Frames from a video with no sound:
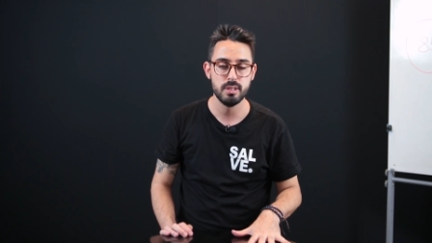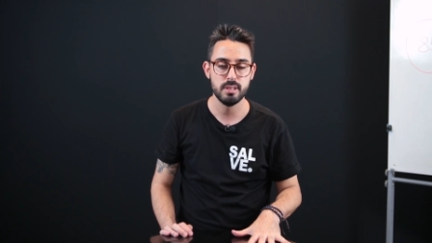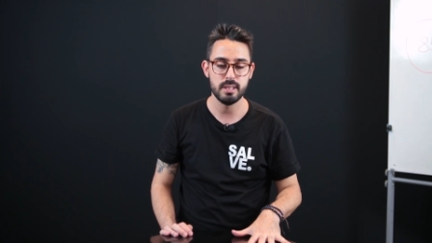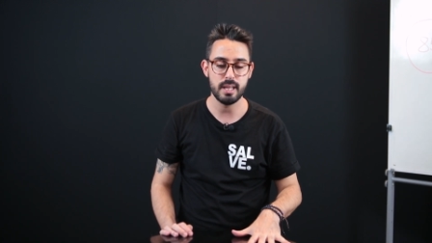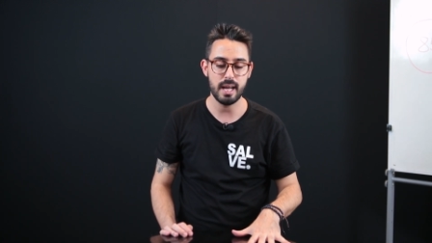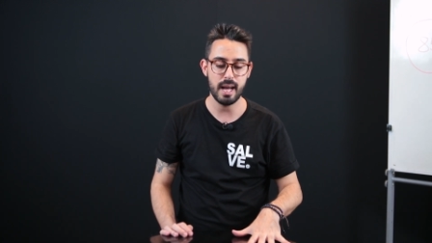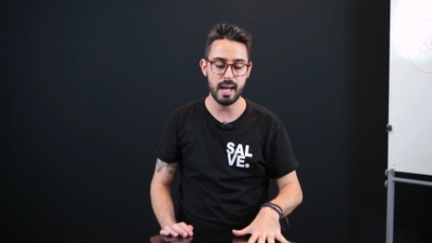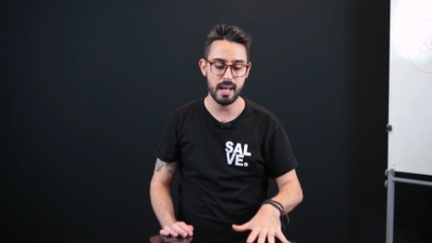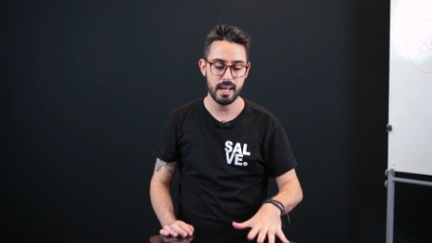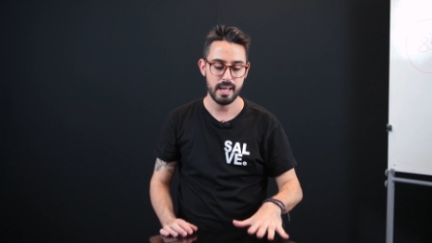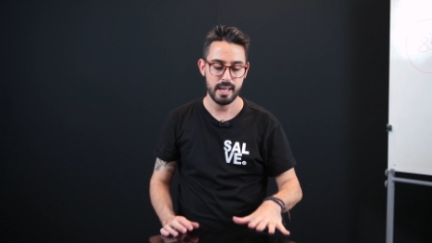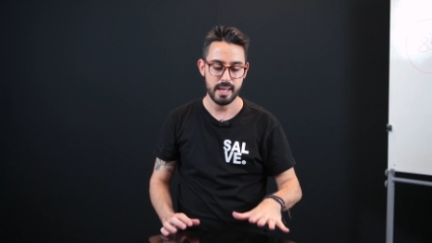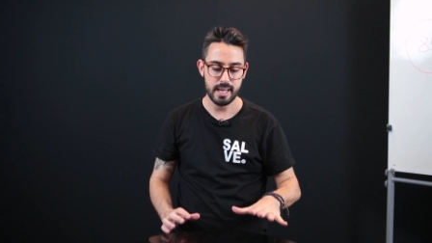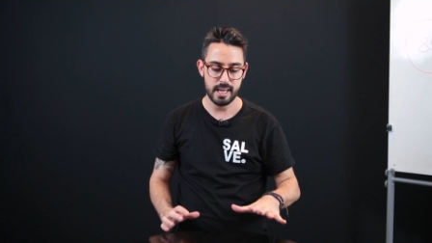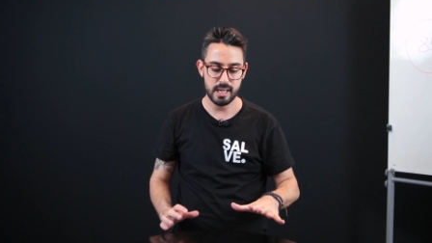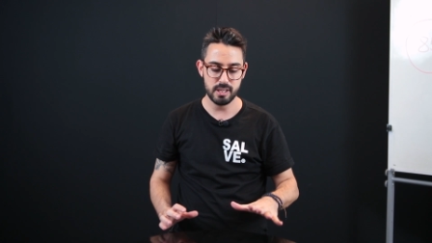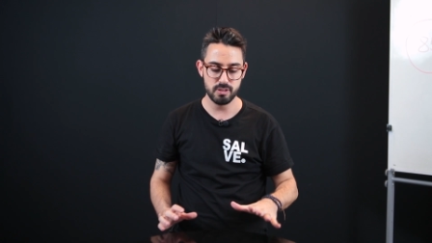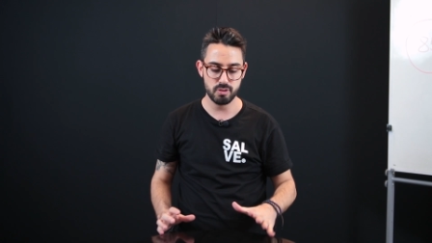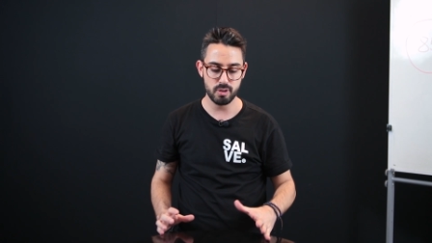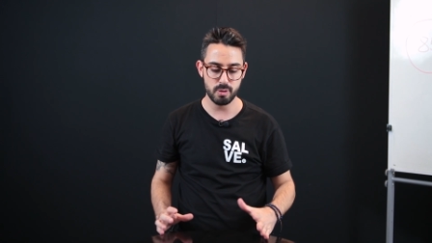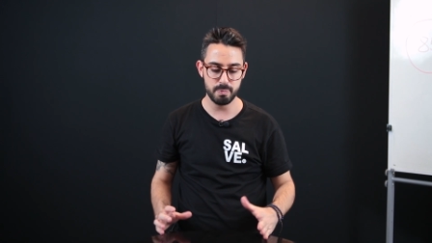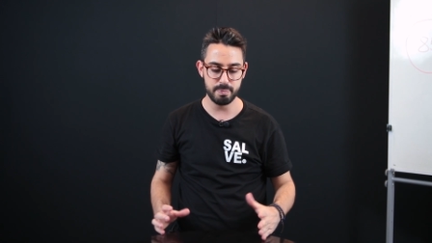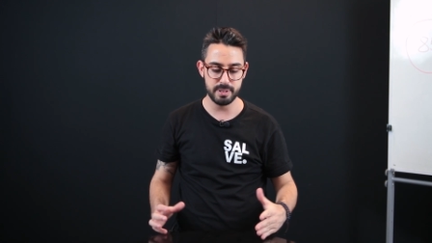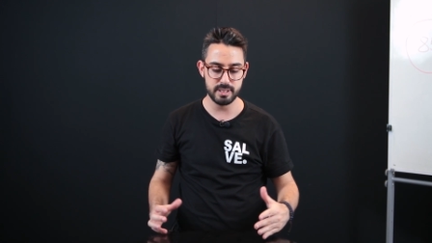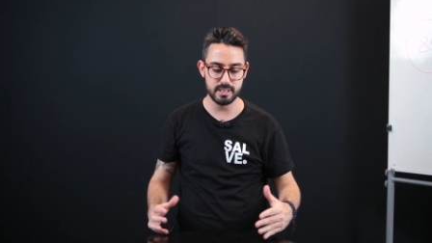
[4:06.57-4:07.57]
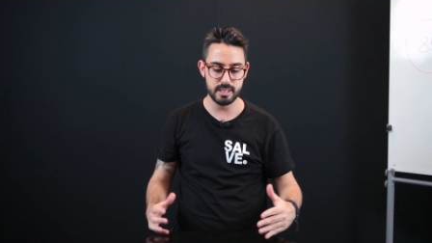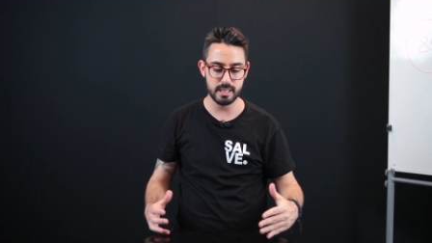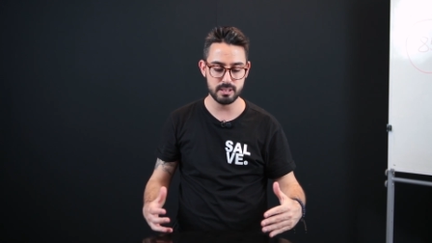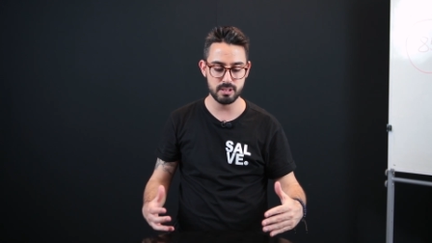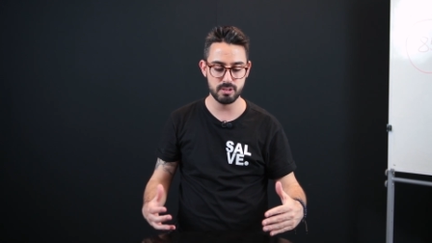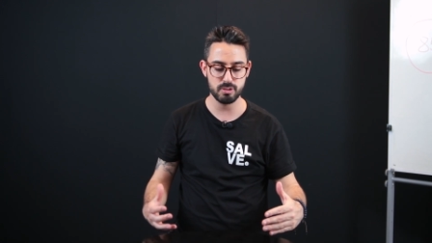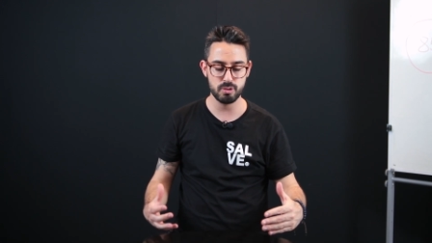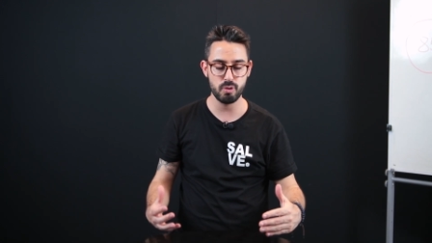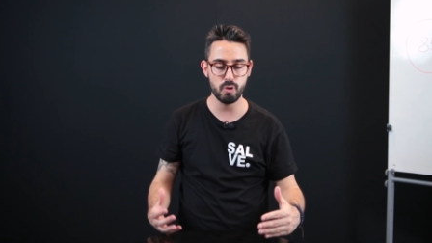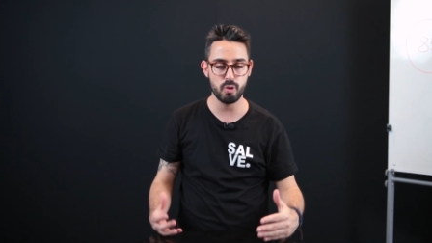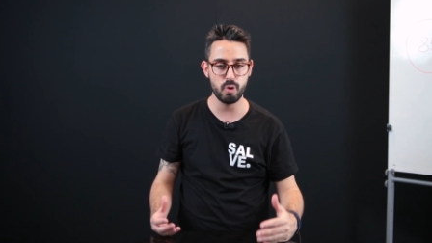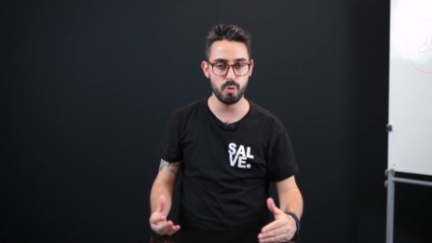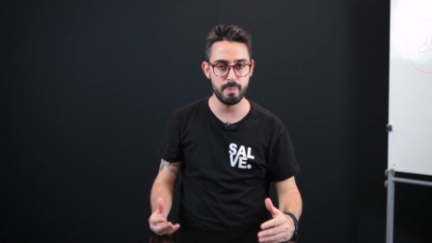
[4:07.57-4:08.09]
Tá? Eles vão pedir
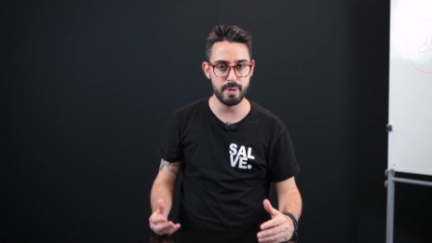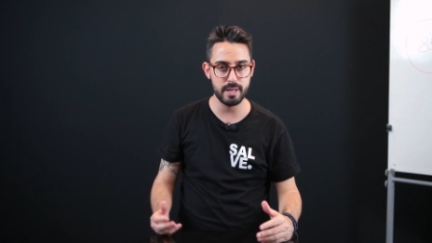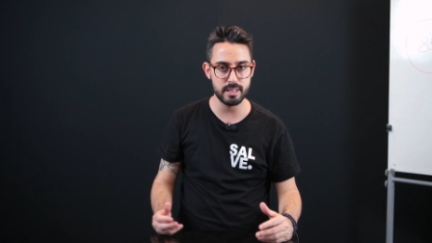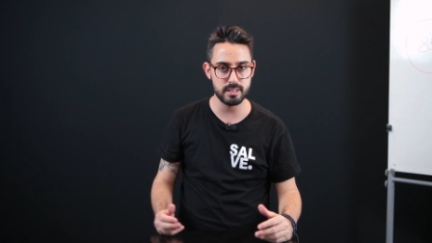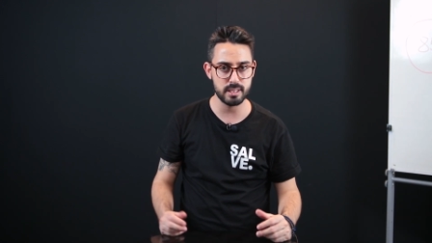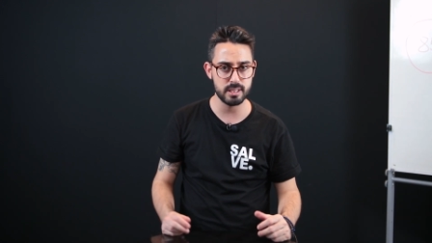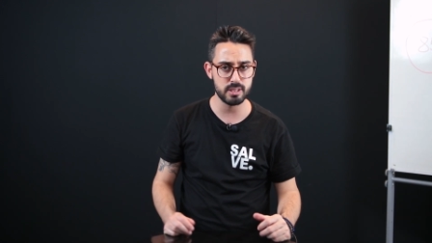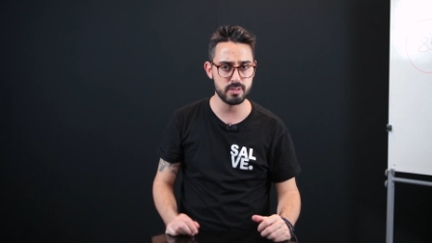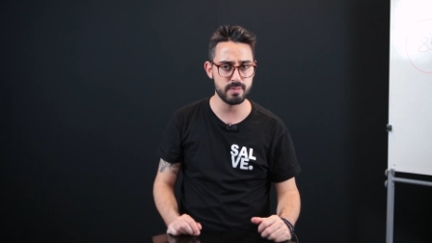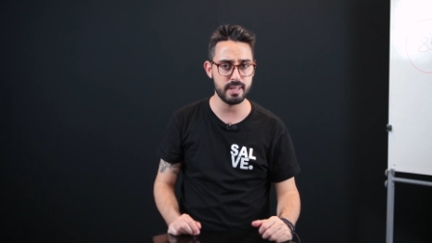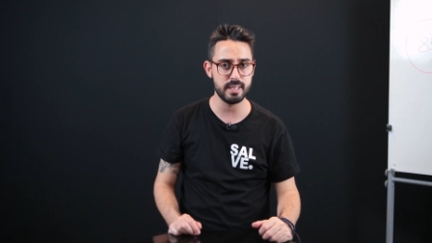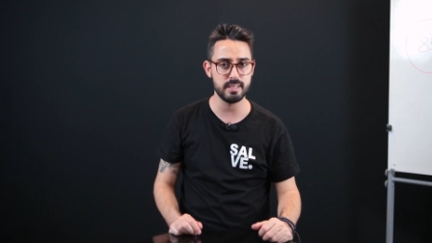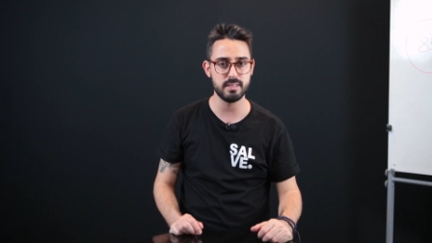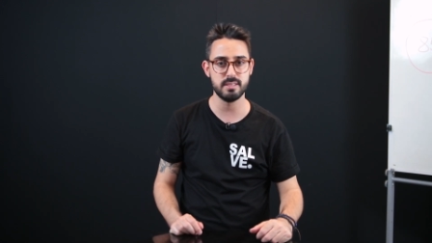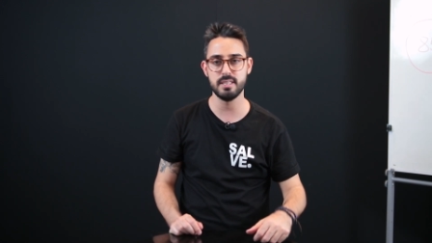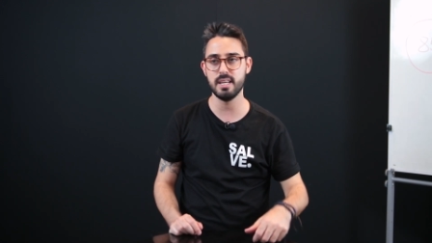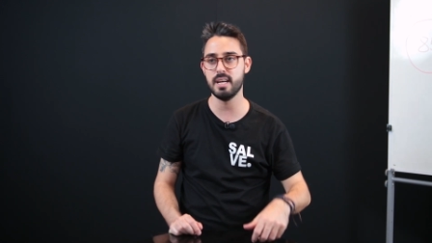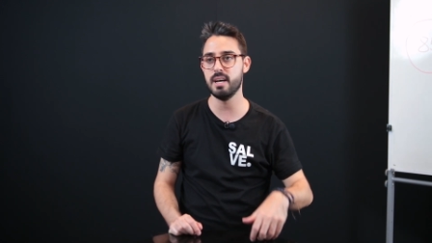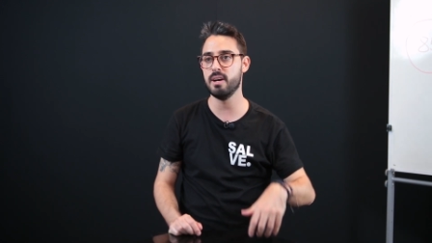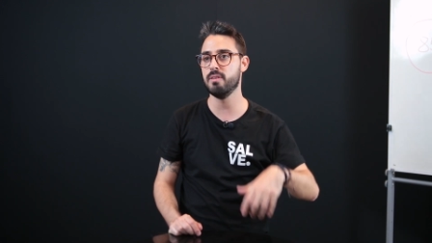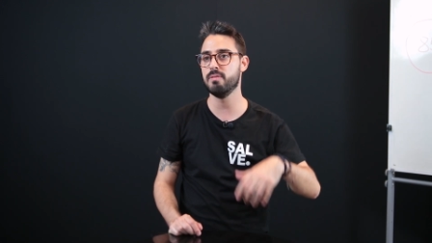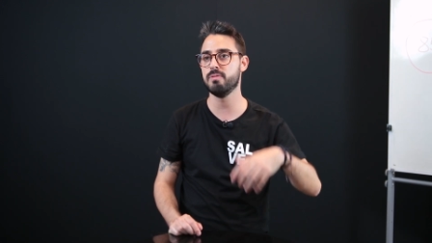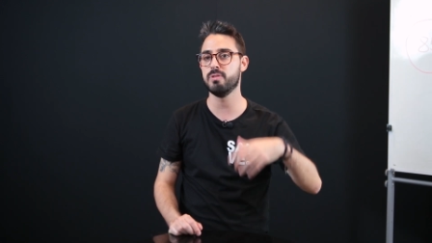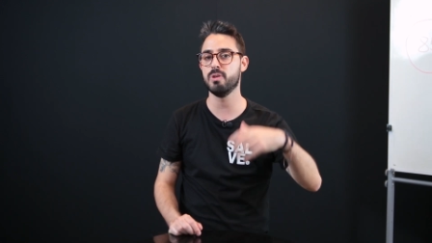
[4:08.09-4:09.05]
esses documentos de identificação,